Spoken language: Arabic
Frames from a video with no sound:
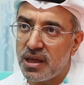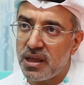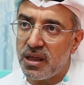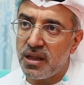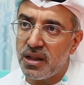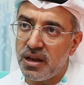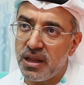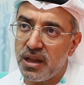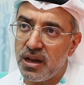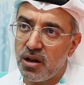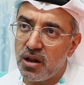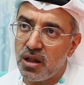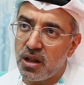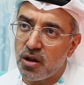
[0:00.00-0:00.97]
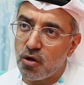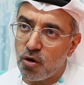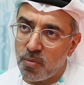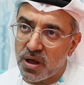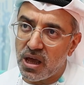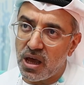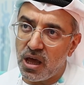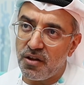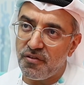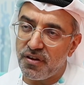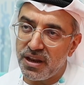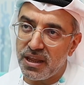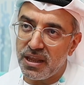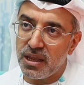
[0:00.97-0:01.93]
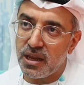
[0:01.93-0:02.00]
آه، للخبراء
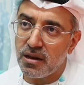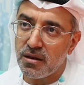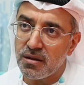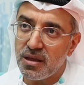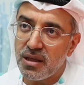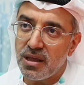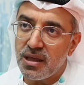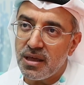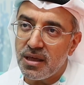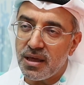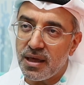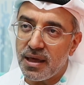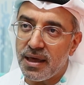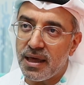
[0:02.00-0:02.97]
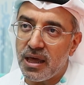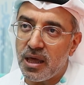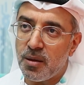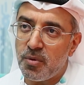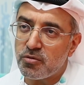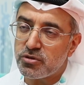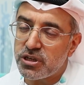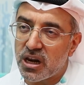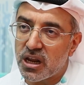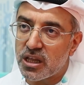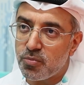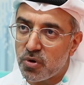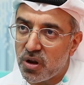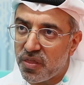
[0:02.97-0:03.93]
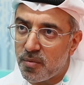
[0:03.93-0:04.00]
الفنيين آه، بمشاركة
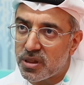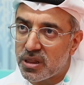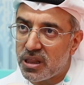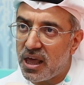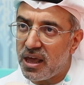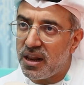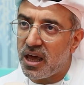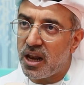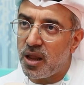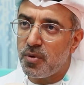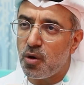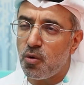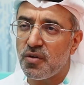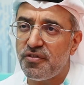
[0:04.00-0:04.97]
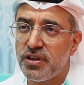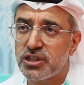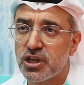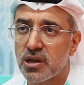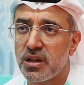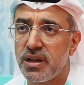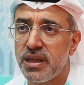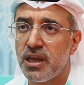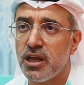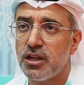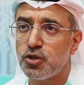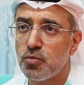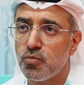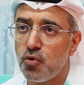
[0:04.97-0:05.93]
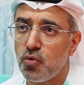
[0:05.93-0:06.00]
منظمة الصحة العالمية وفي شق
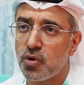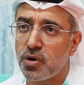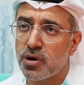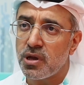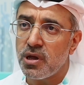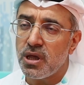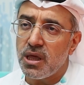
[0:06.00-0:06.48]
للجمهور